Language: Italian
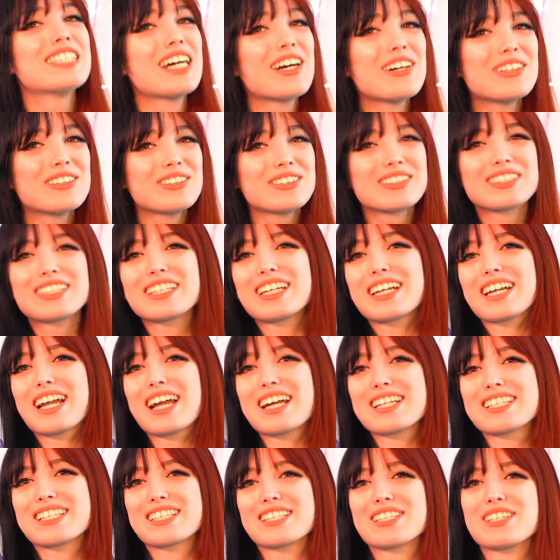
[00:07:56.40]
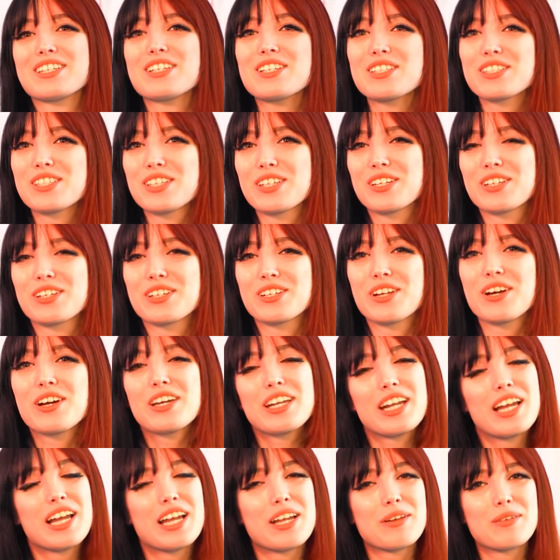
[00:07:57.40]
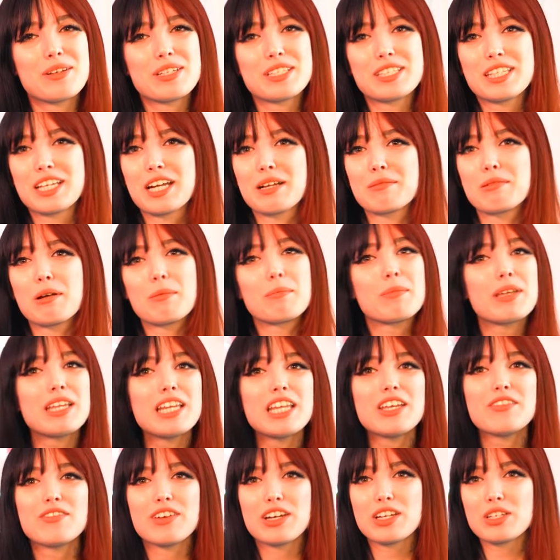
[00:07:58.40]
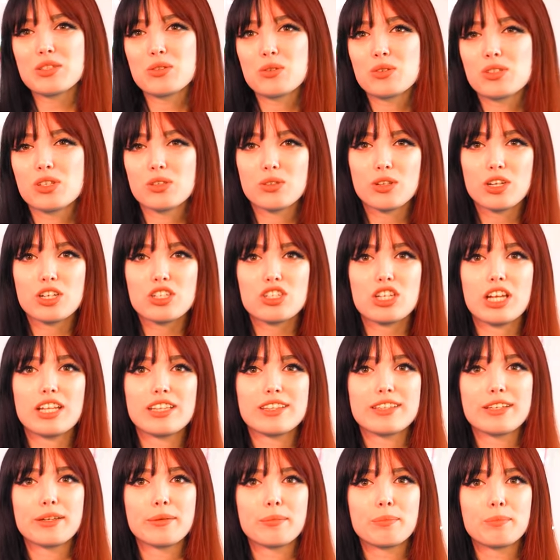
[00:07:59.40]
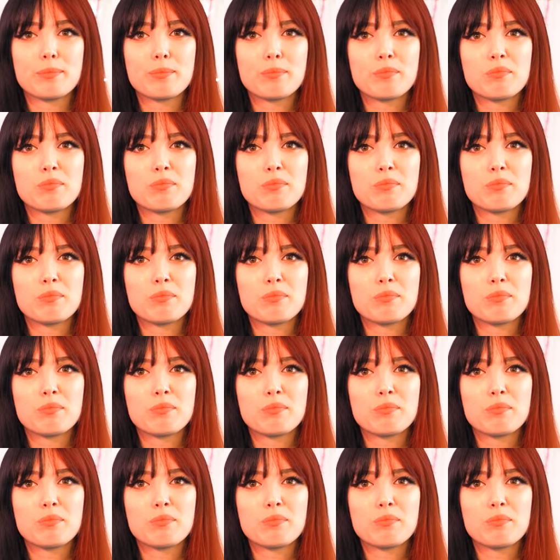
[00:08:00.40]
Ciao a tutti ragazzi, io sono Eleonora e questa era Bambini vs Adolescenti.